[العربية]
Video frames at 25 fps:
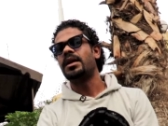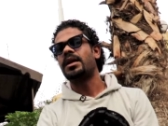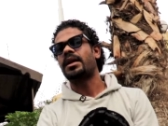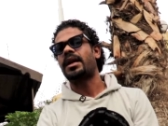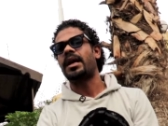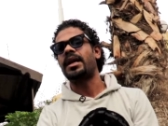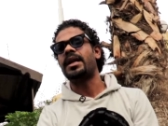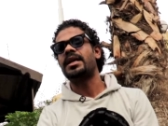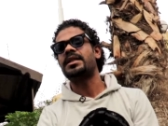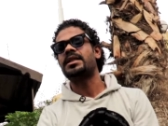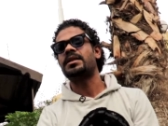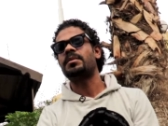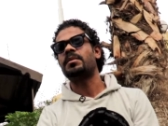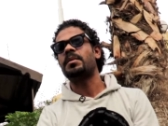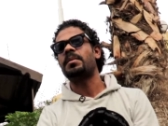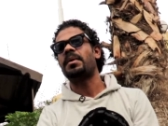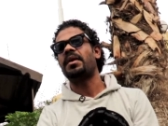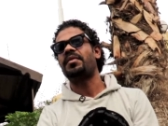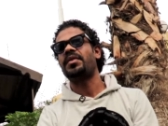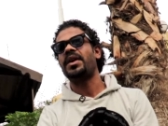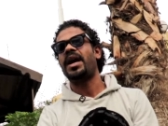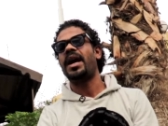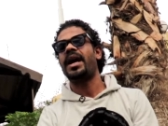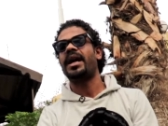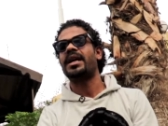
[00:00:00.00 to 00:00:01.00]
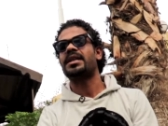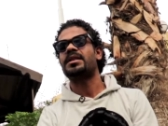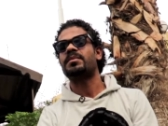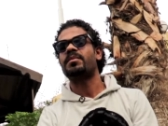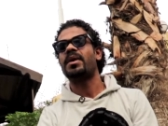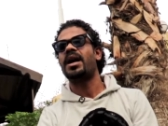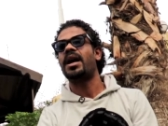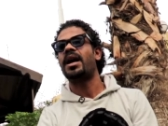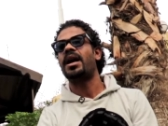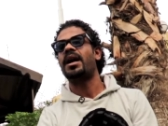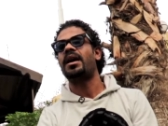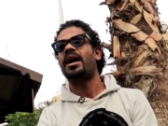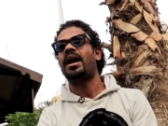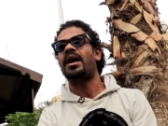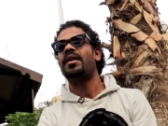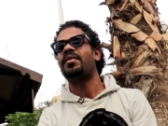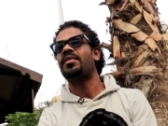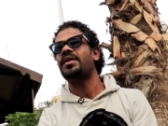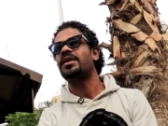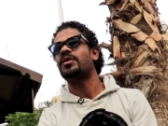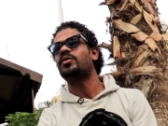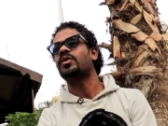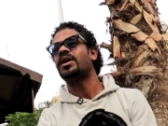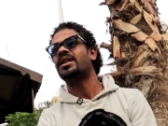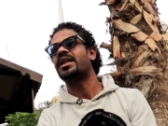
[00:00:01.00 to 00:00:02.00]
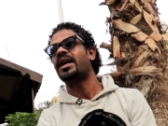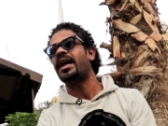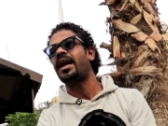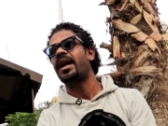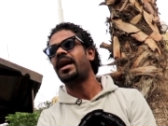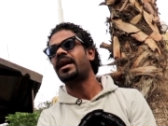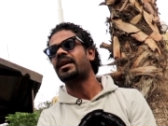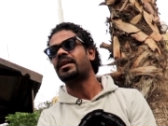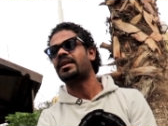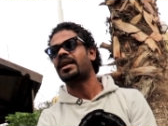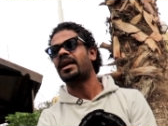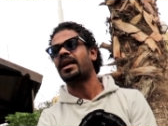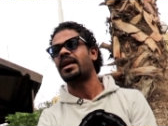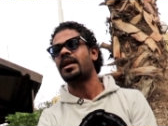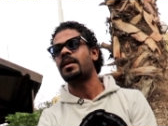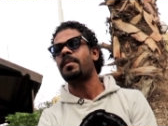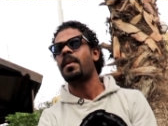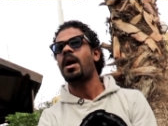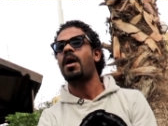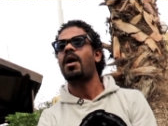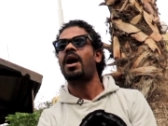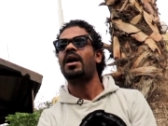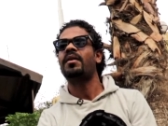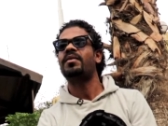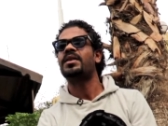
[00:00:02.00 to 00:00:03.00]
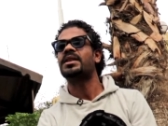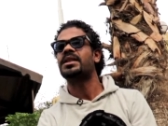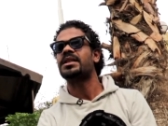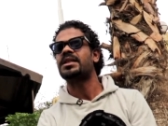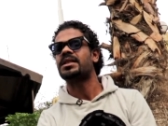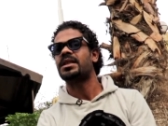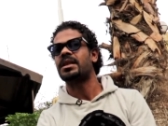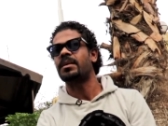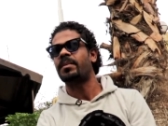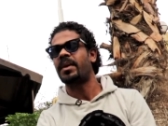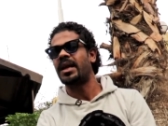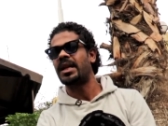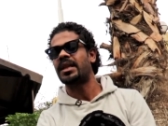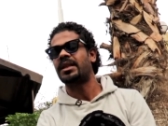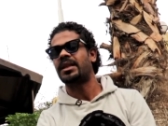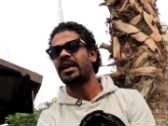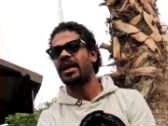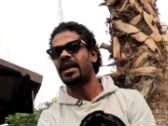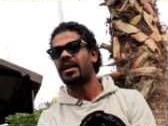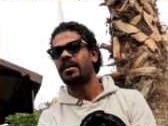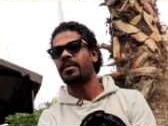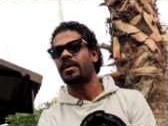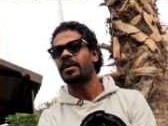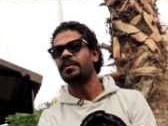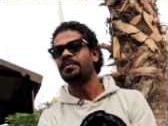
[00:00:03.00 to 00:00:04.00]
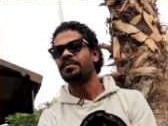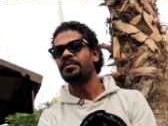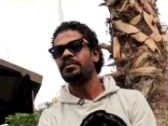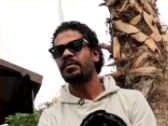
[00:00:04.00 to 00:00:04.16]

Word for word: كان لازم يبقى في حاجه اسمها حفله وداع التغريبه او حفله استقبال التغريبه